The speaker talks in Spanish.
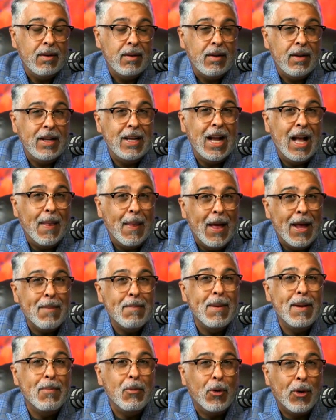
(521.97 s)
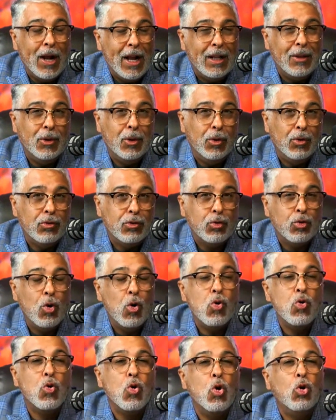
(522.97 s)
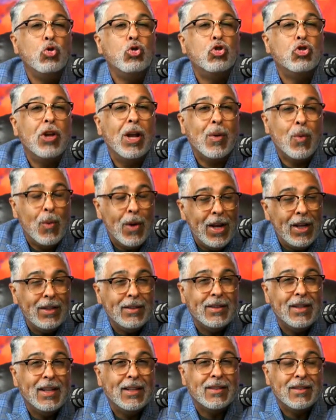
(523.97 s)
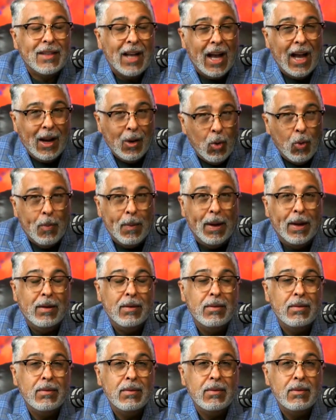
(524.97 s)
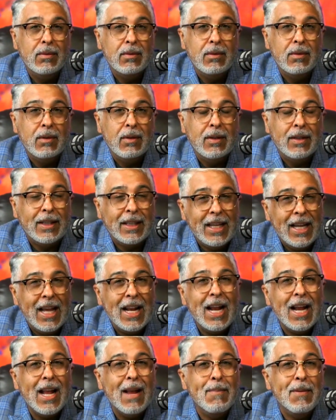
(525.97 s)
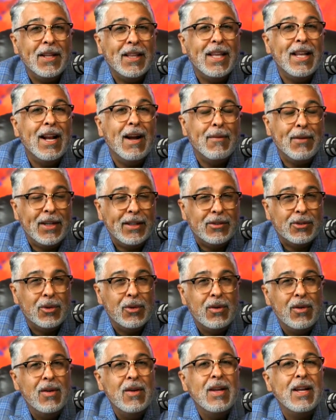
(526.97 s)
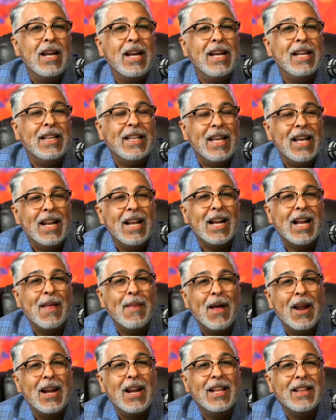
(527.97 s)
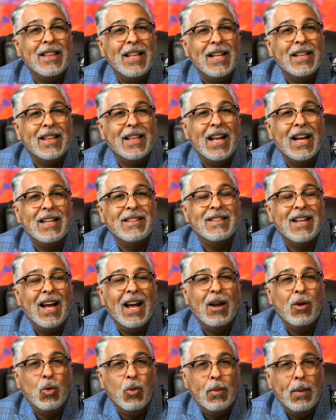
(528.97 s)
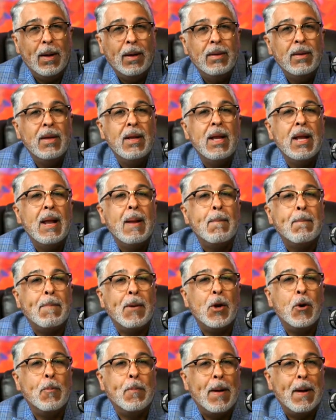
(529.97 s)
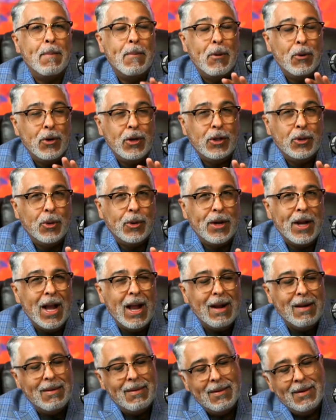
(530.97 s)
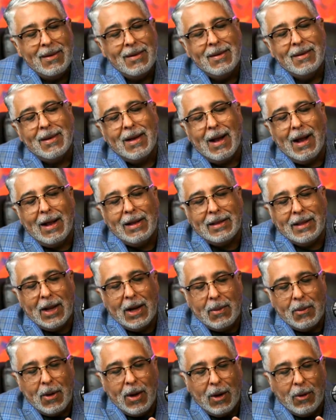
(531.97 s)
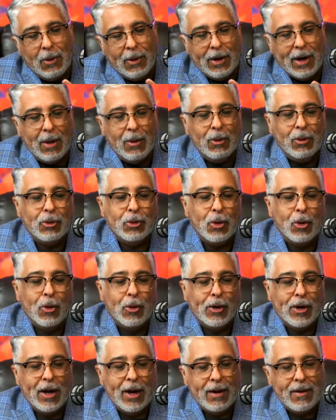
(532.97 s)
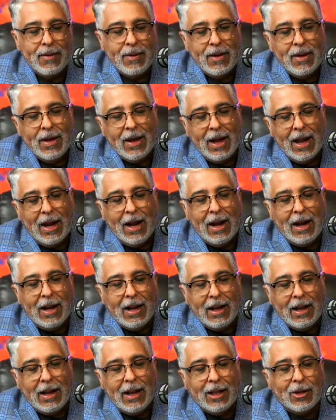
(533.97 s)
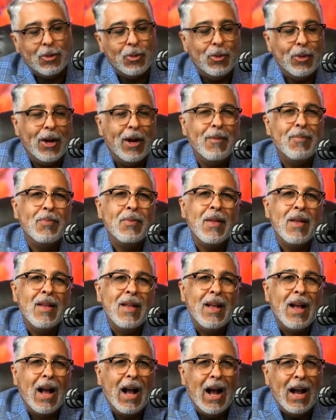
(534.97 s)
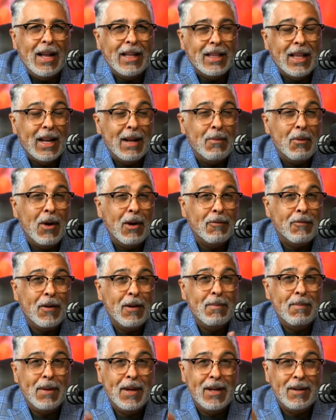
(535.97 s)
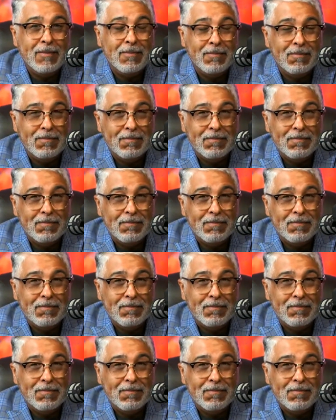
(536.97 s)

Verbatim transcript: y a dar memorandos con consecuencias a Luma. Tiene que emitir avisos y tiene que darle deadlines a Luma. Pero para monitorear, Ahí tenemos a Luis Raúl Torres en la legislatura. Ahí tenemos a Fermín,